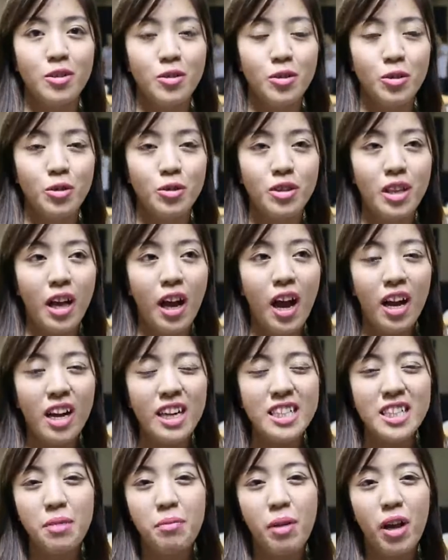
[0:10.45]
Though
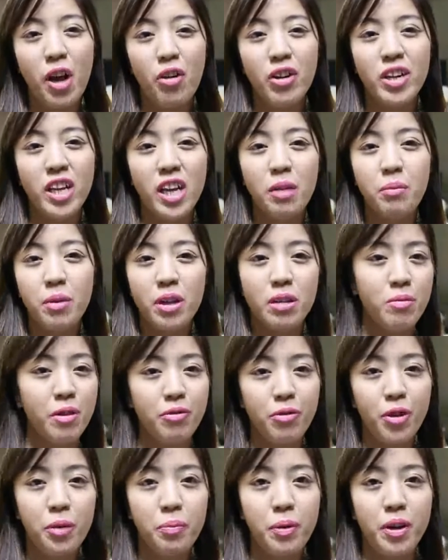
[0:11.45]
nakaka-receive lang ako ng email
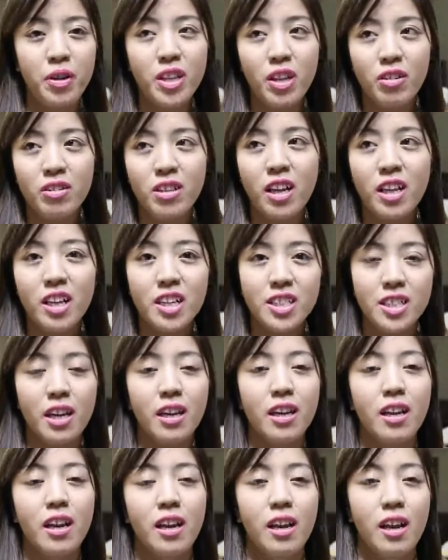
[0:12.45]
before pero hindi ko talaga siya
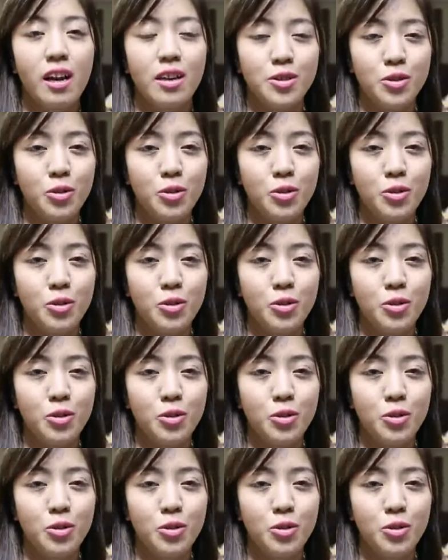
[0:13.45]
kilala.